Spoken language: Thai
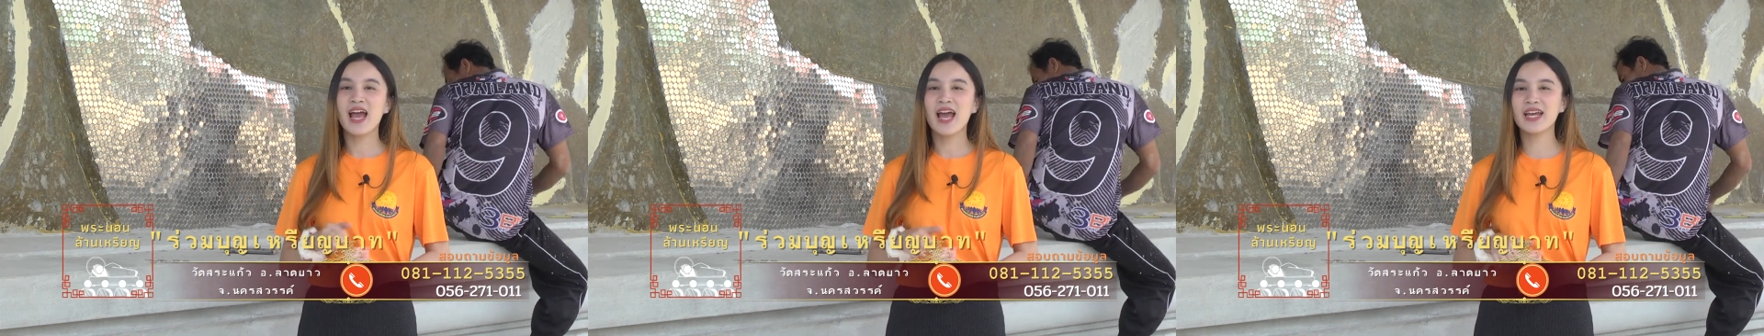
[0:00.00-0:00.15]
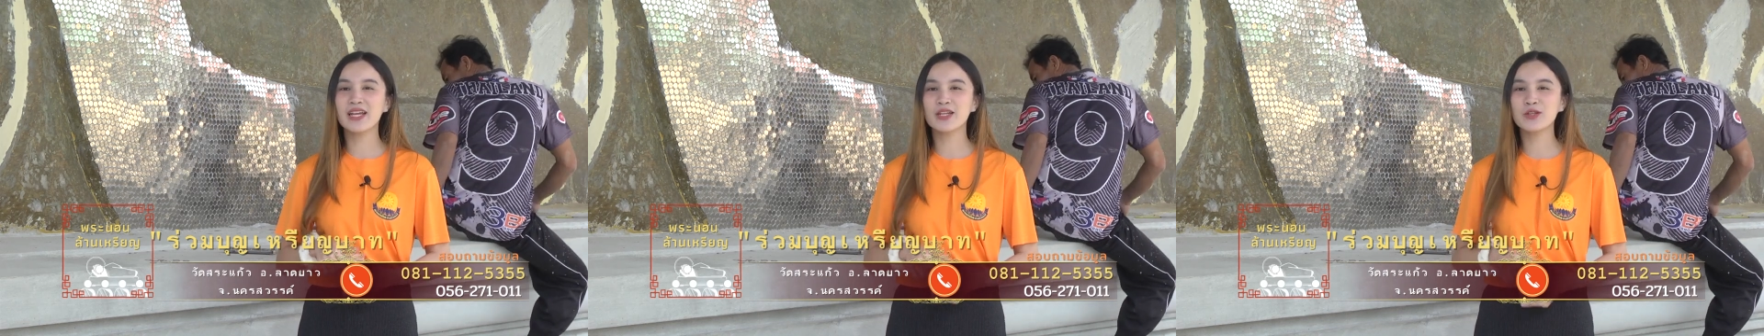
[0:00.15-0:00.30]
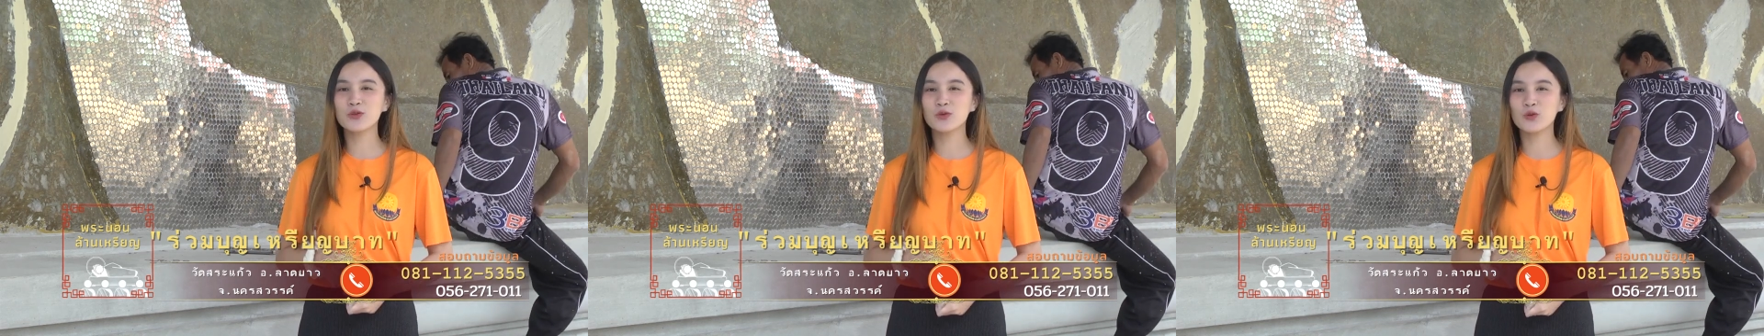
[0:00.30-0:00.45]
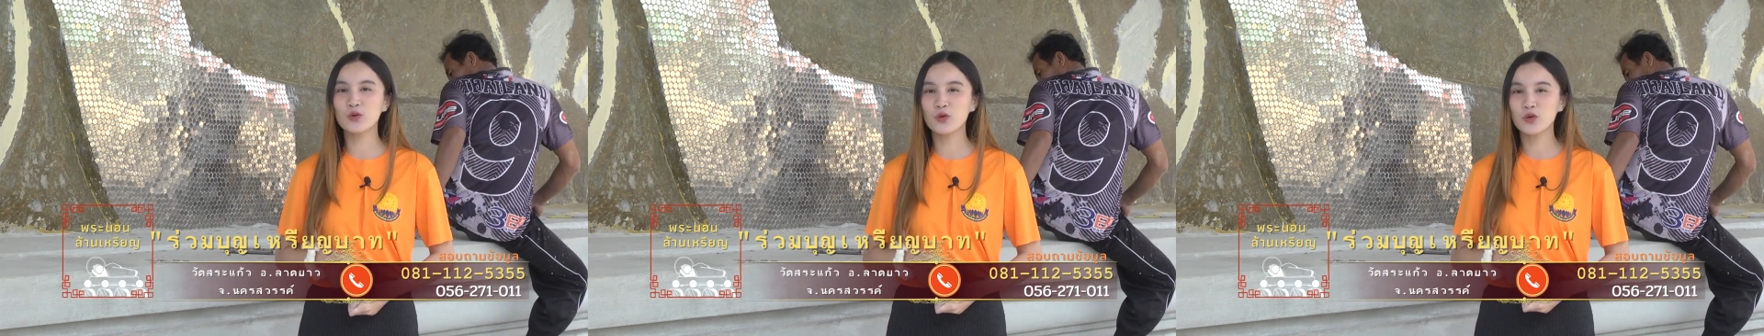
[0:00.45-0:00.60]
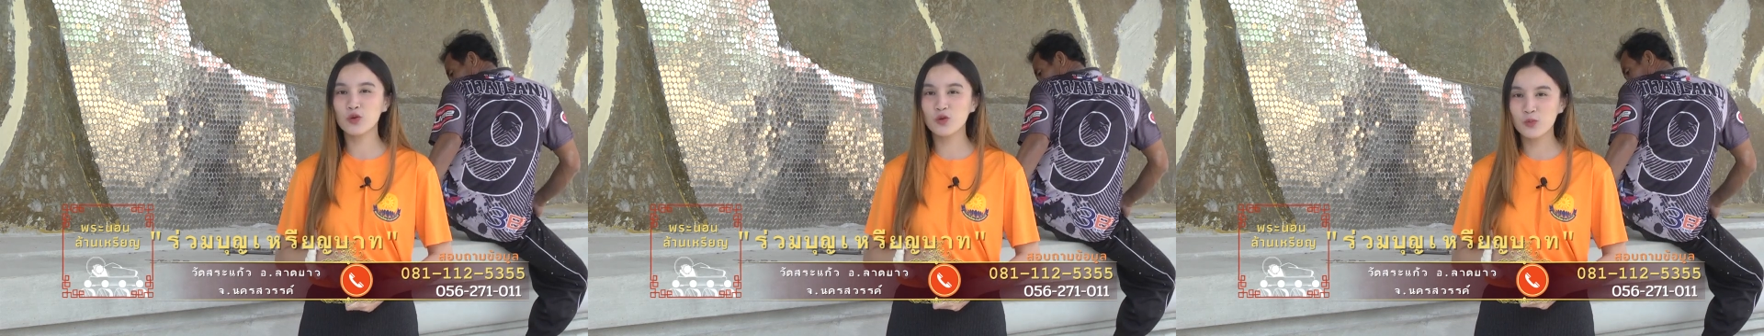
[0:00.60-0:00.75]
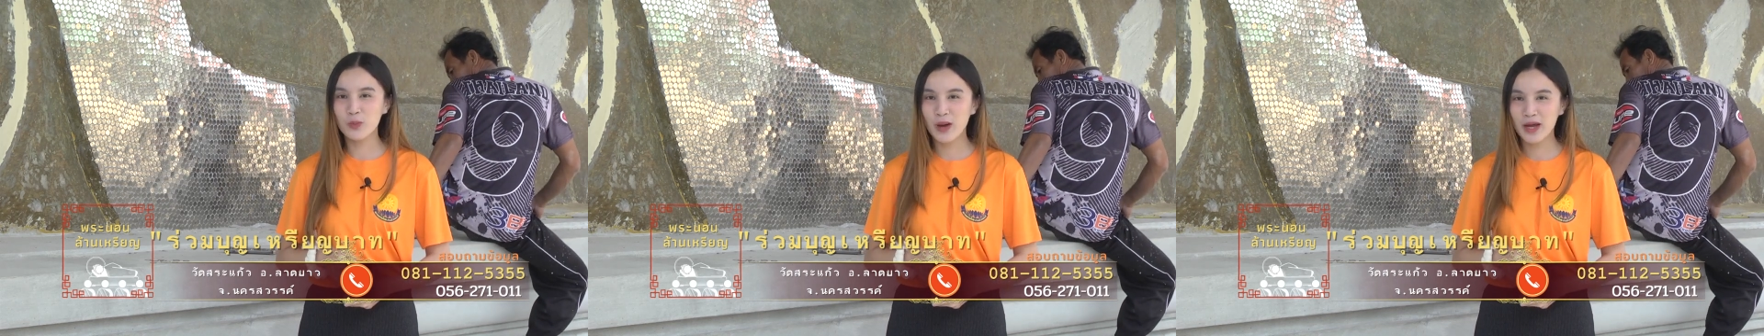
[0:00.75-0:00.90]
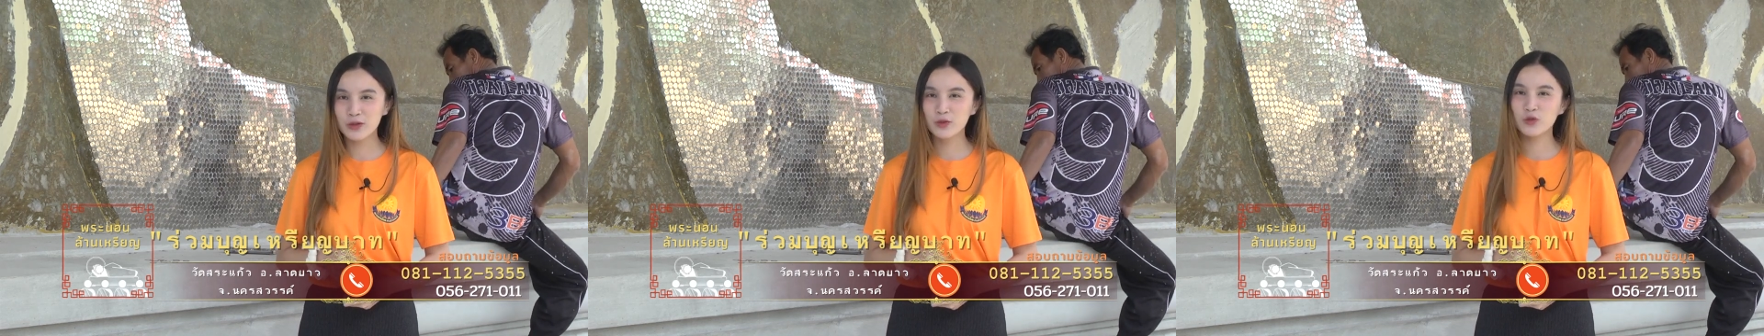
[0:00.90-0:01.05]
ให้อยู่
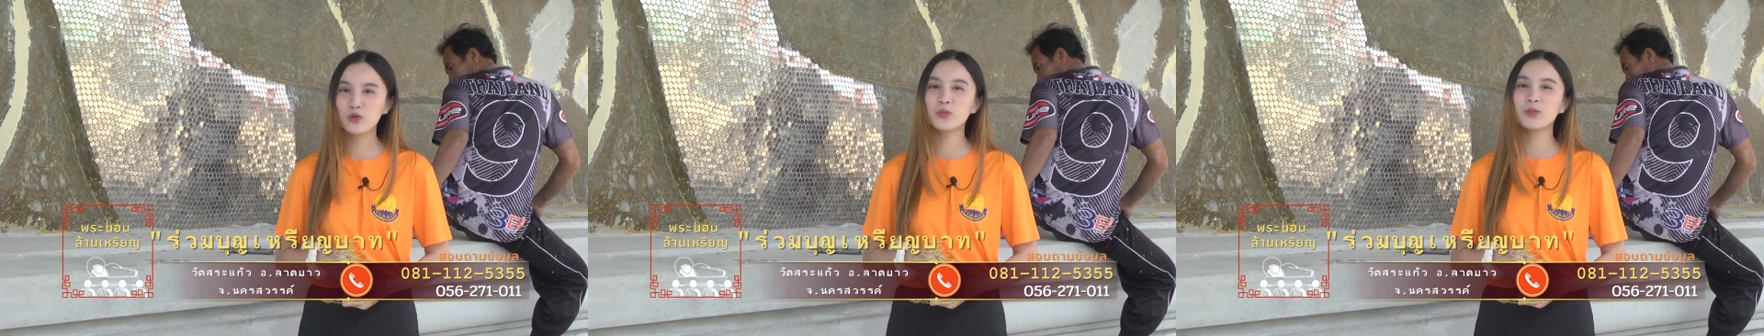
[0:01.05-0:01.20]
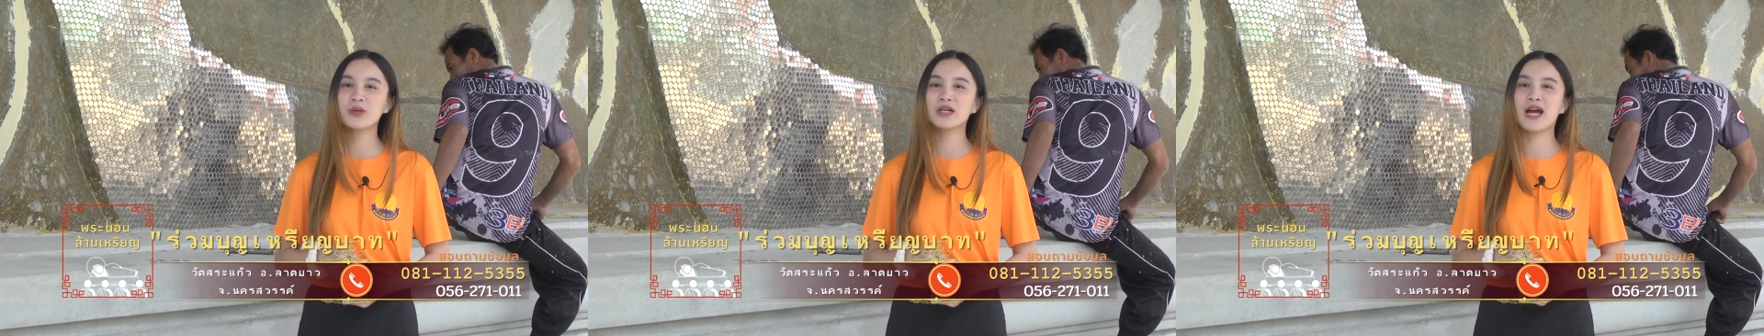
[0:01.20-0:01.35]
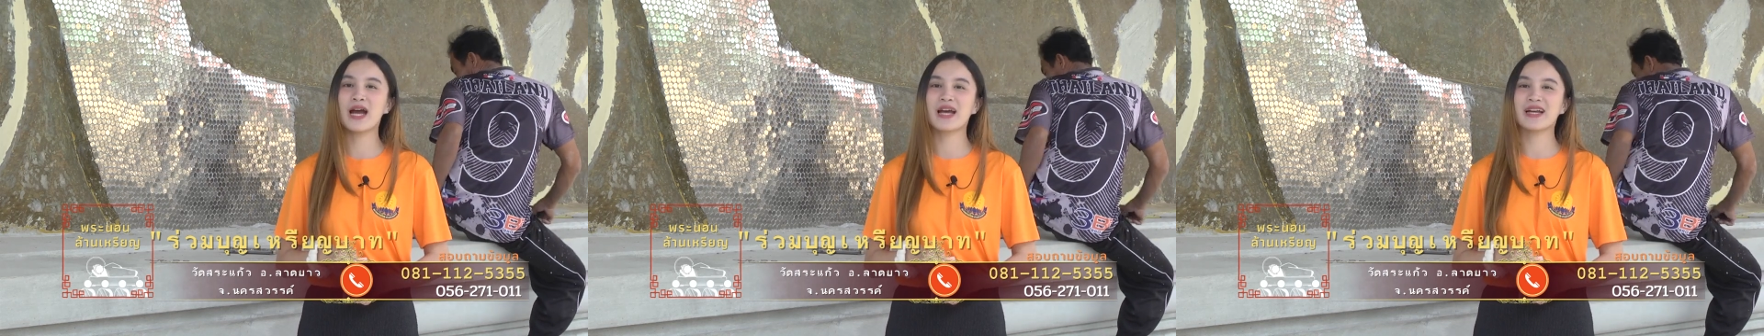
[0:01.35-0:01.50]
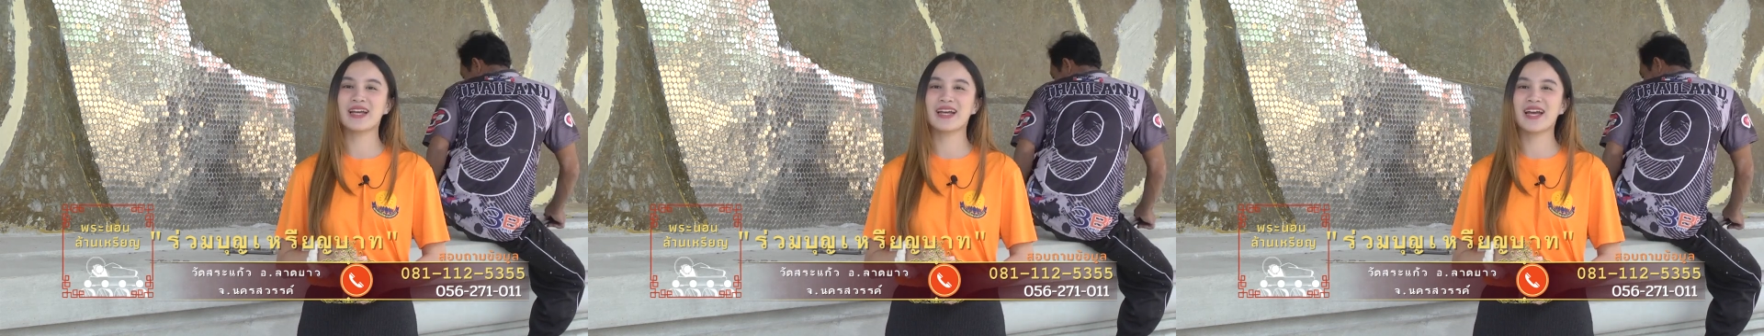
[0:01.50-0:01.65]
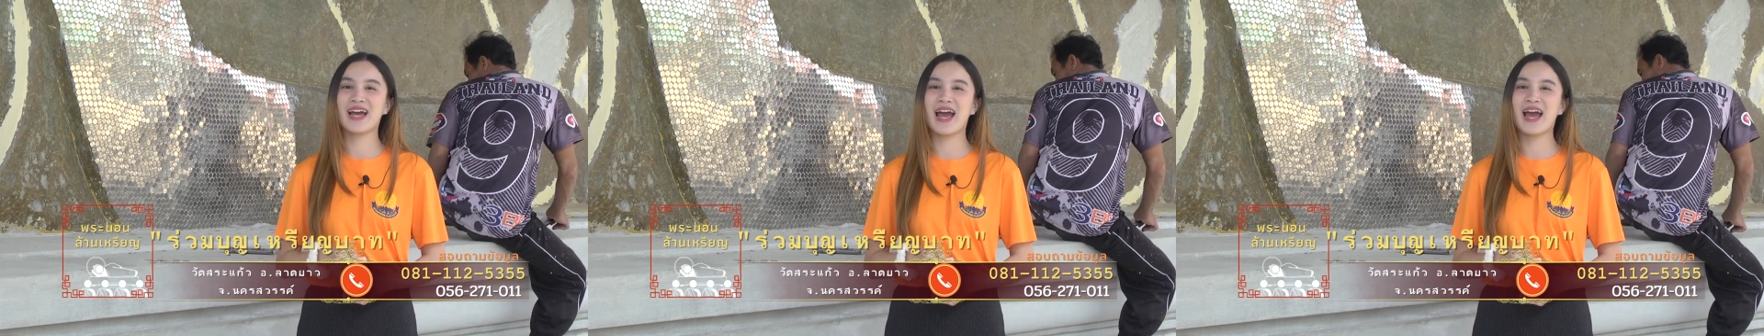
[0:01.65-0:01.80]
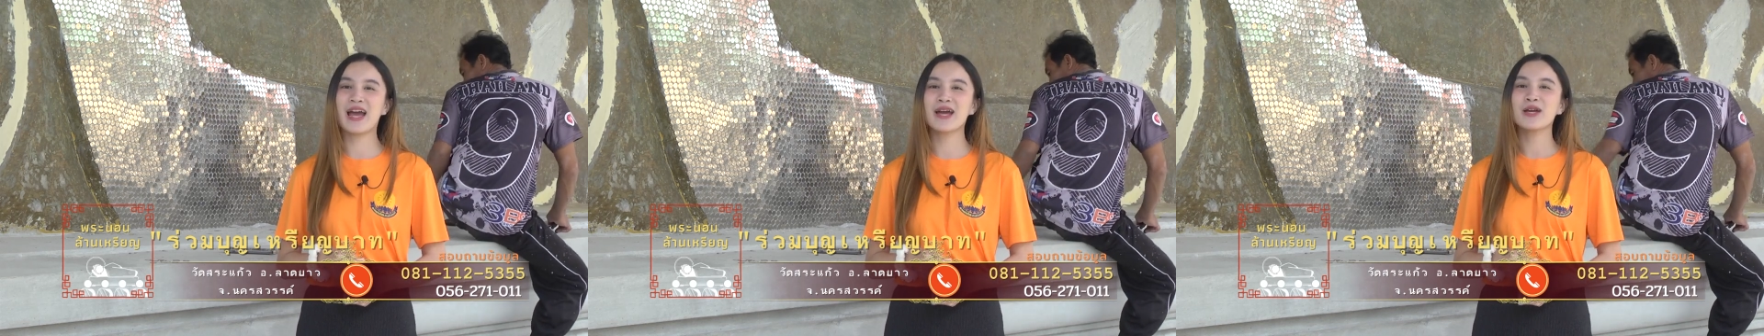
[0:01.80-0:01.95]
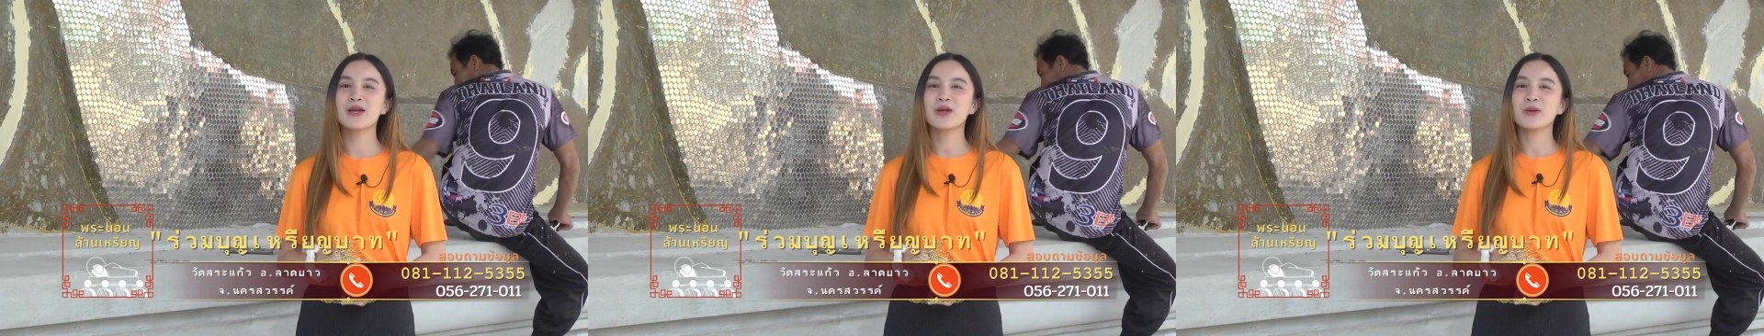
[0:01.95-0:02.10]
คู่บ้านคู่เมืองนะ
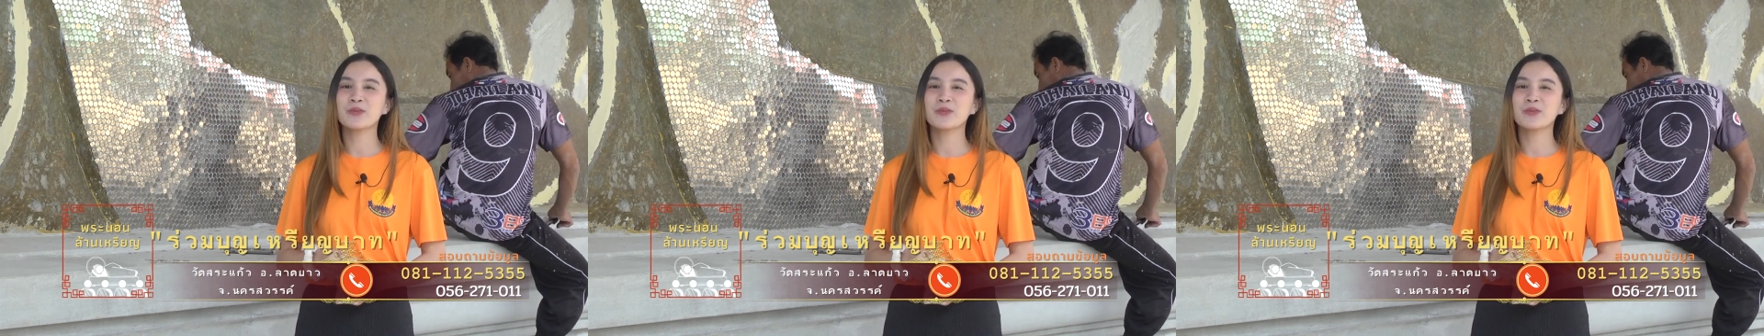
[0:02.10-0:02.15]
คะ